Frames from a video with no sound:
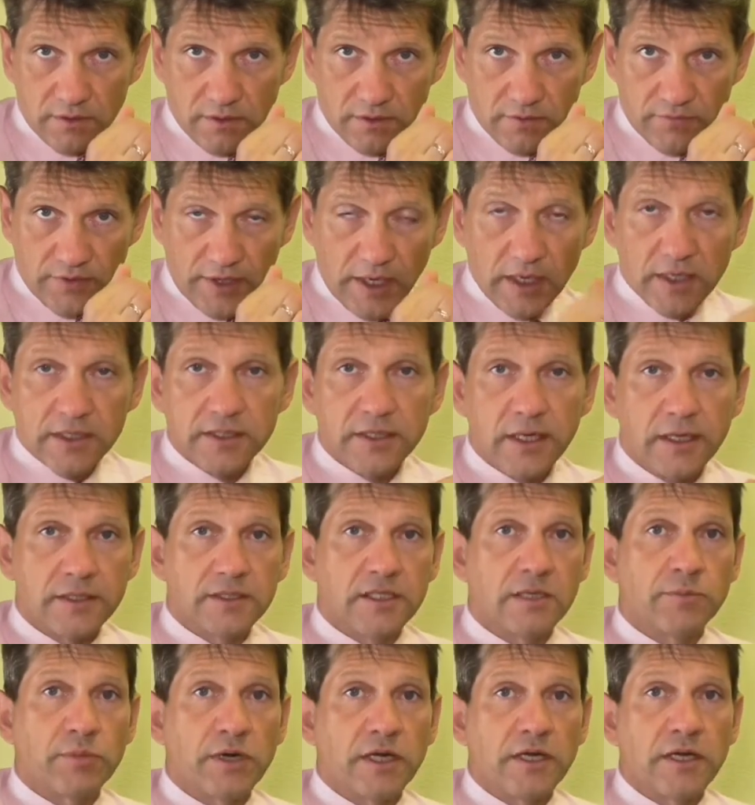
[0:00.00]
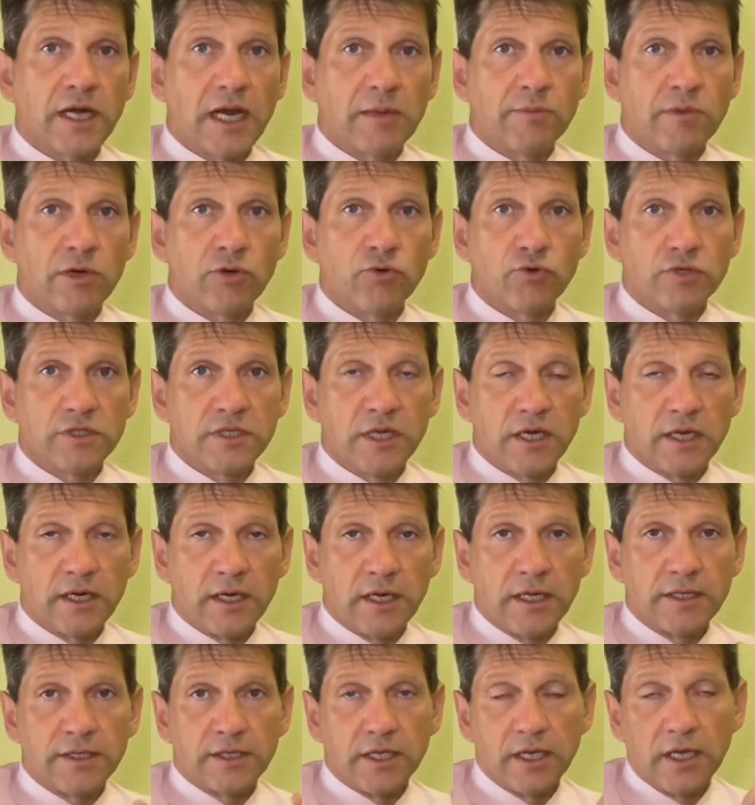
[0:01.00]
в реализации программы
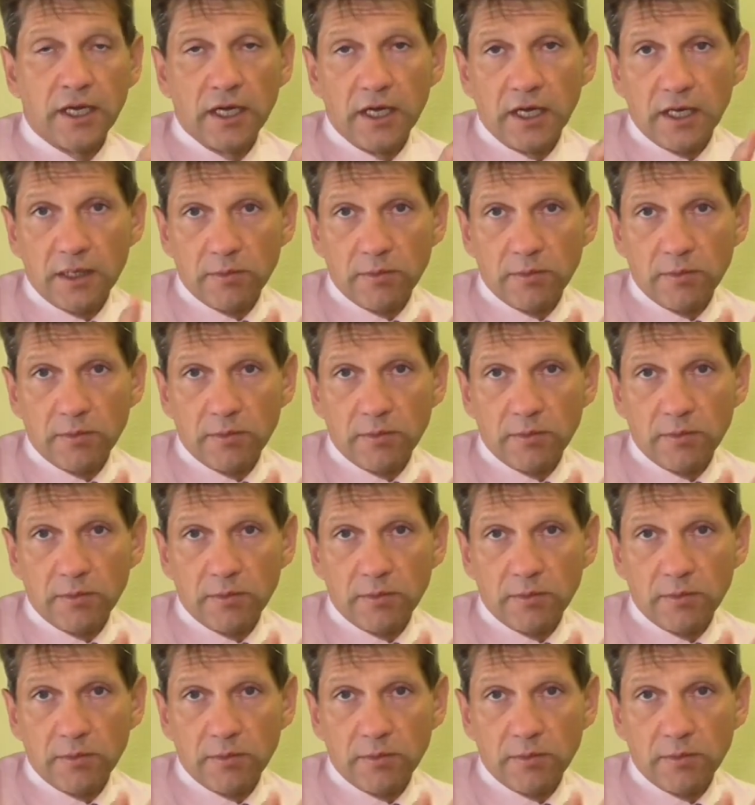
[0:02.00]
госгарантии